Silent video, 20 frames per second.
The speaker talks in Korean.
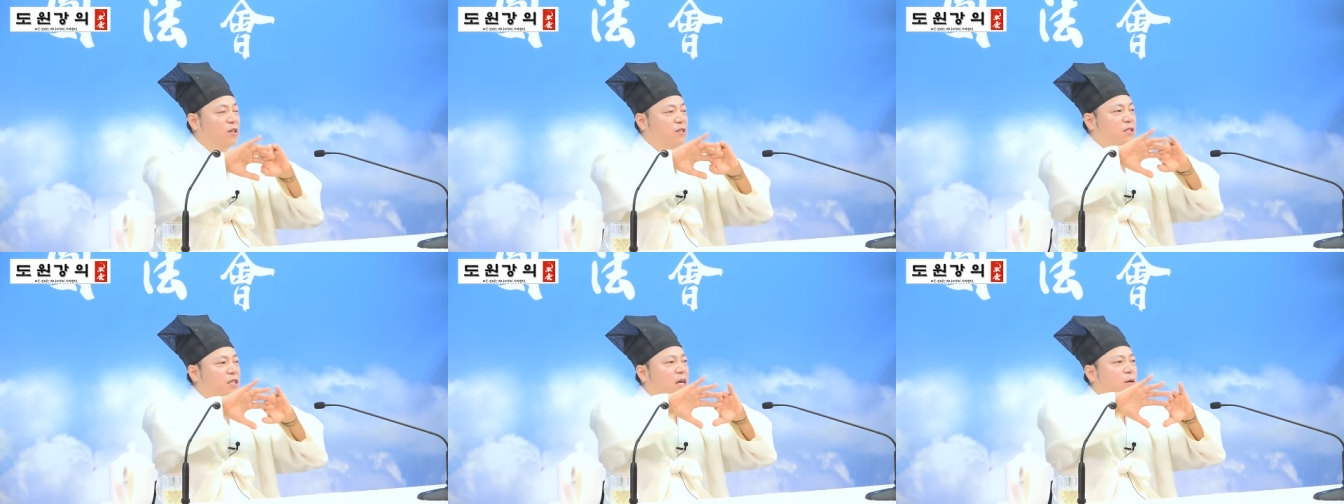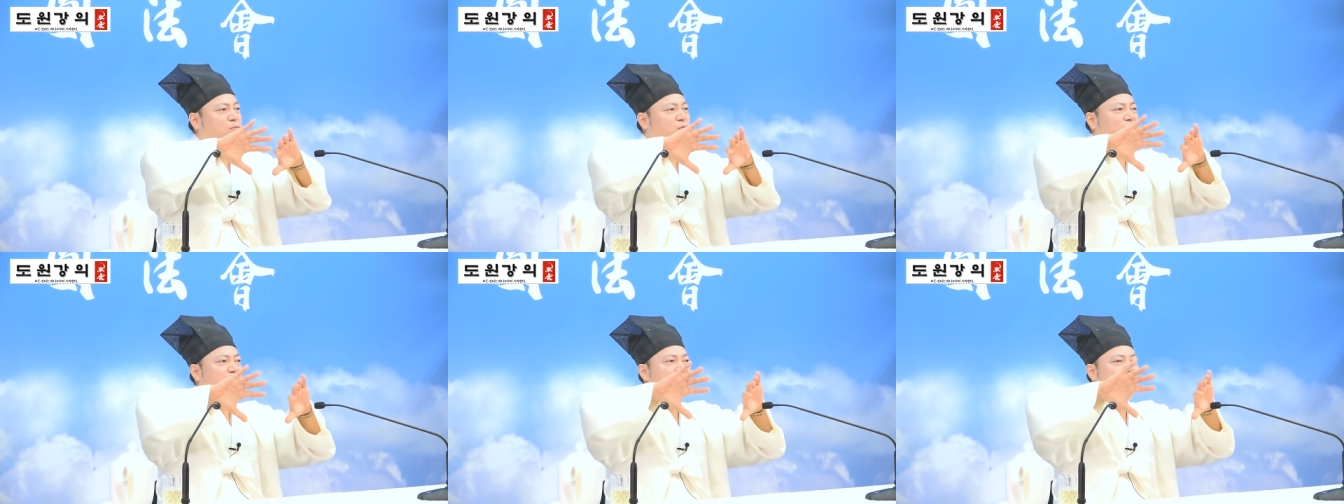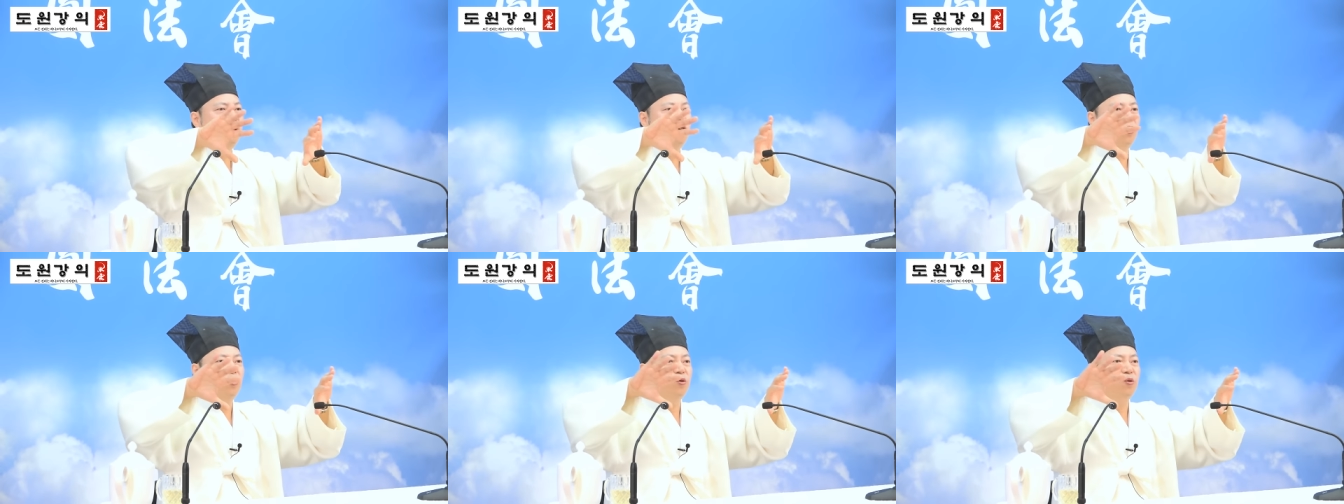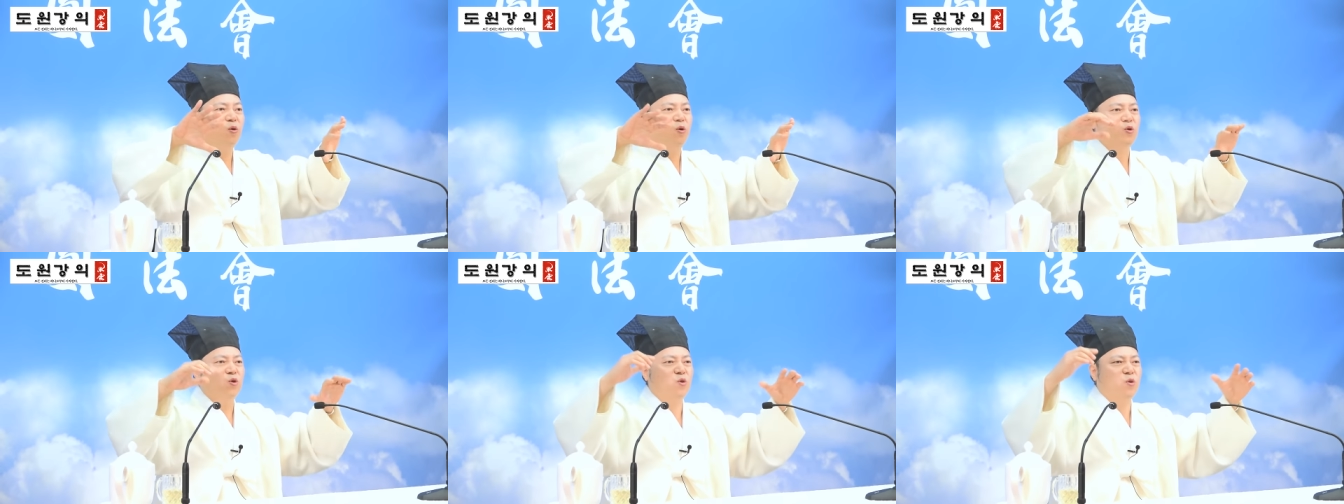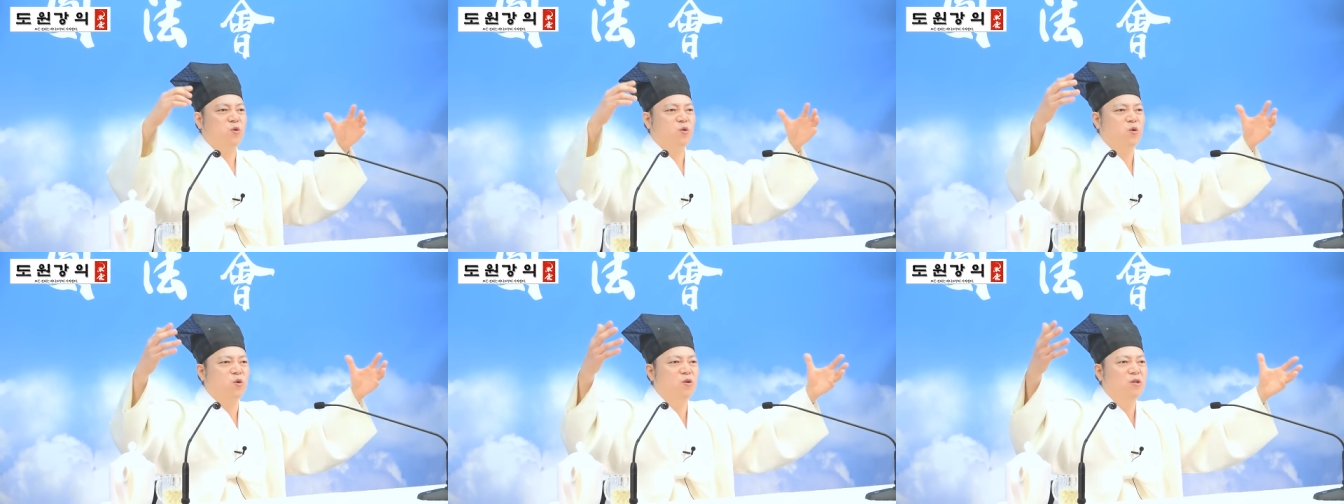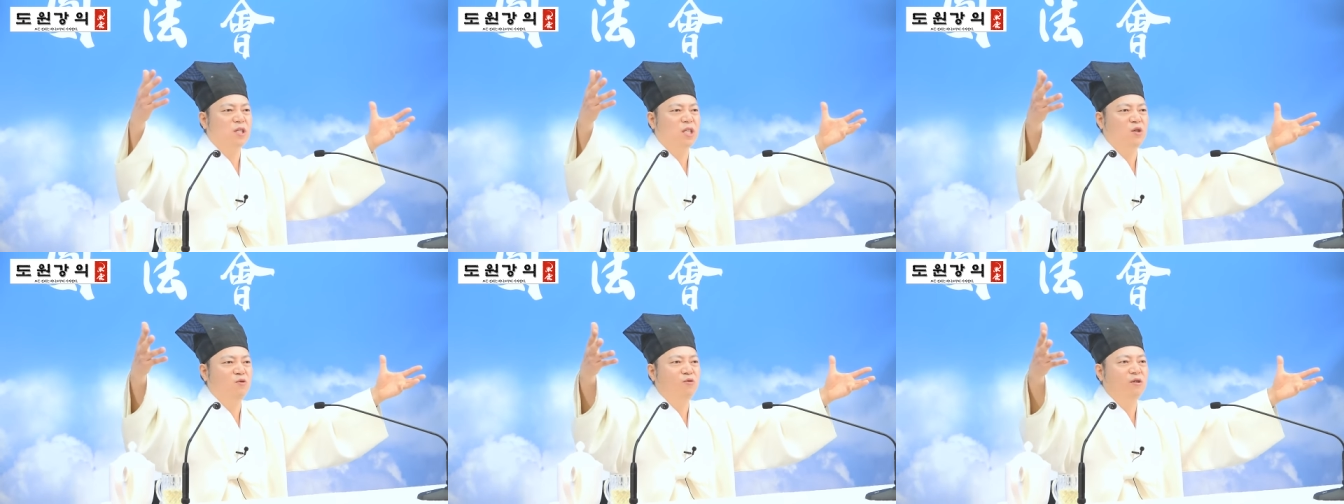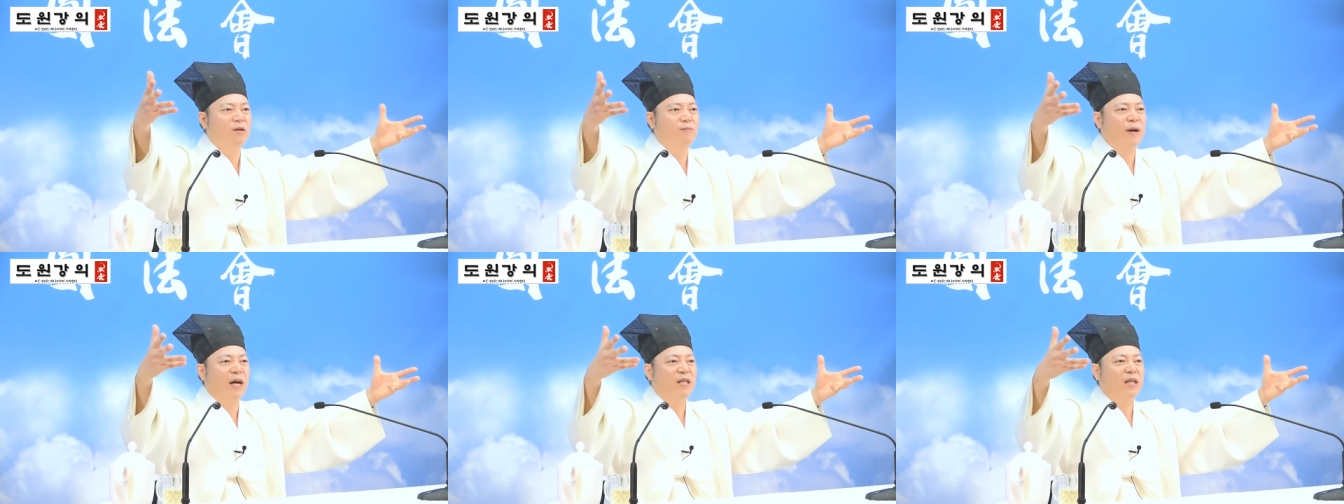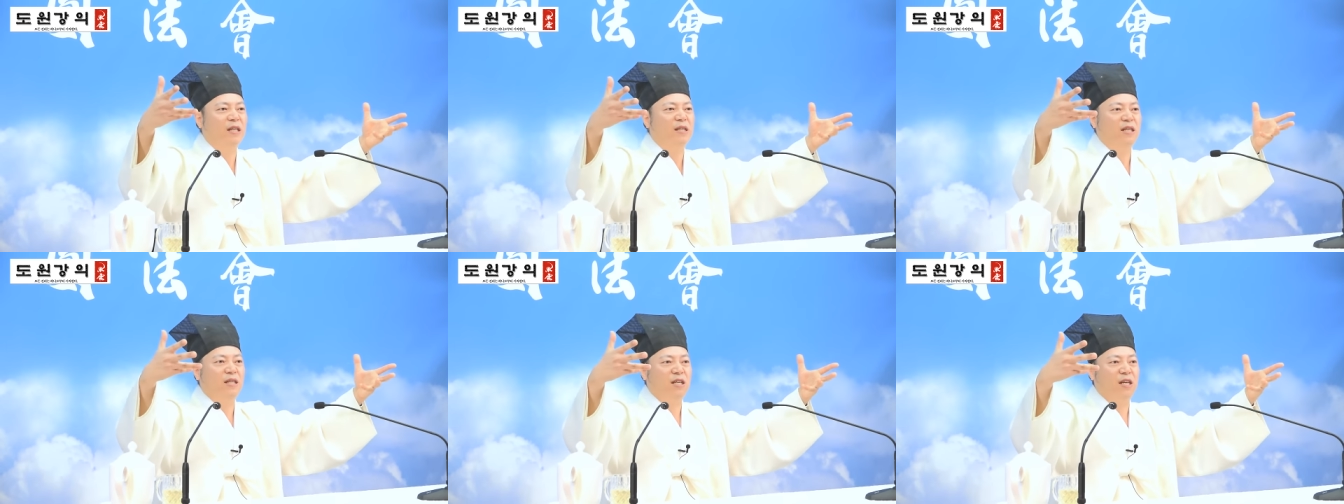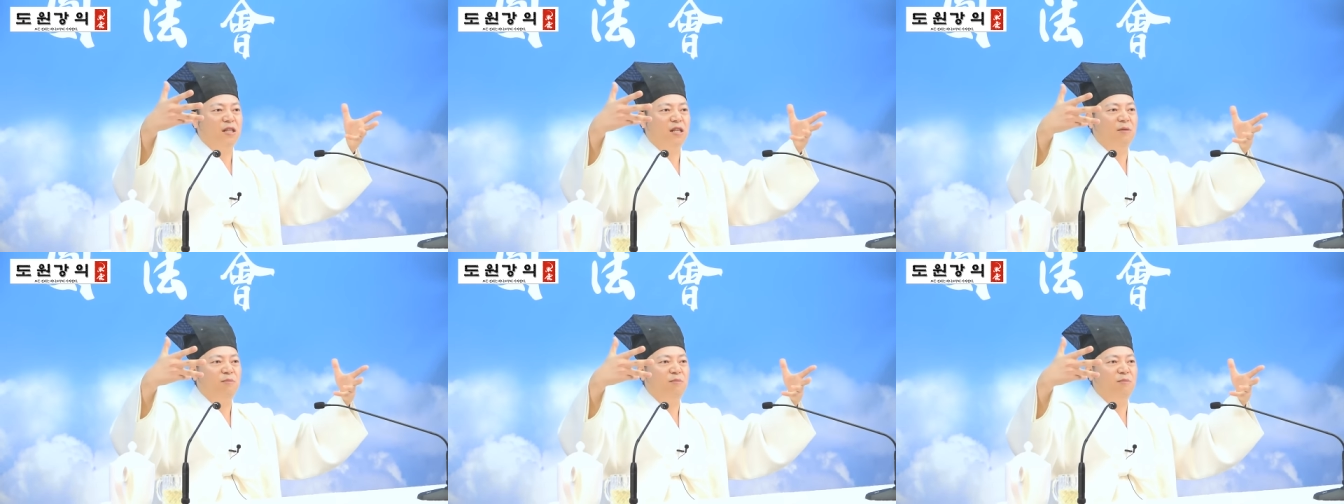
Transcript: 창문을 열고 좋은 기운을 받아들이게